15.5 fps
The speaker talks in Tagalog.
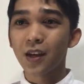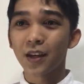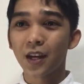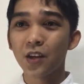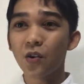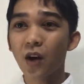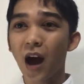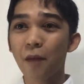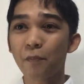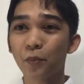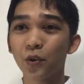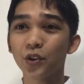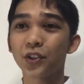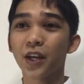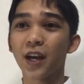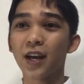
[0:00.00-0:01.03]
Kinuha
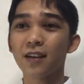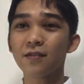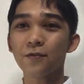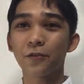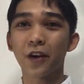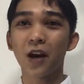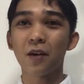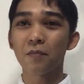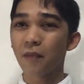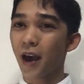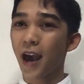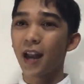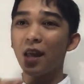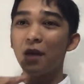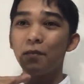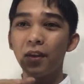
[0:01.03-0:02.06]
po siya from
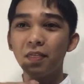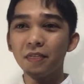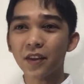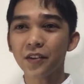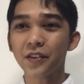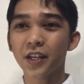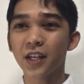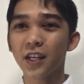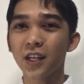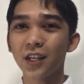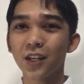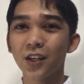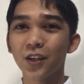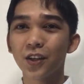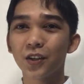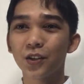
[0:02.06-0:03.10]
elementary
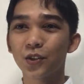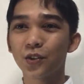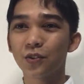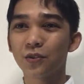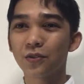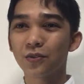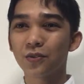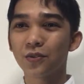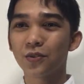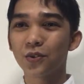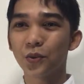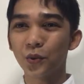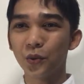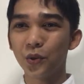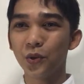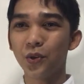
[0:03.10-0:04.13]

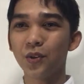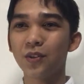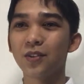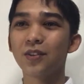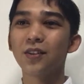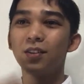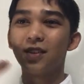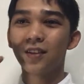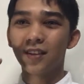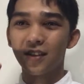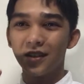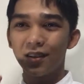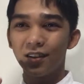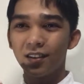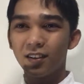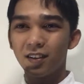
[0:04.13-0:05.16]
to
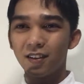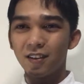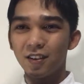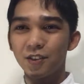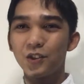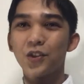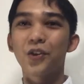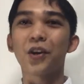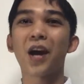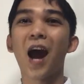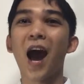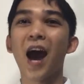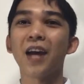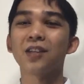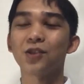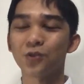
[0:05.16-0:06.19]
junior
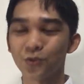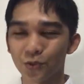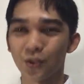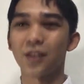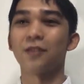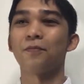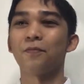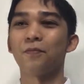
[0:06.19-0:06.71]
high school.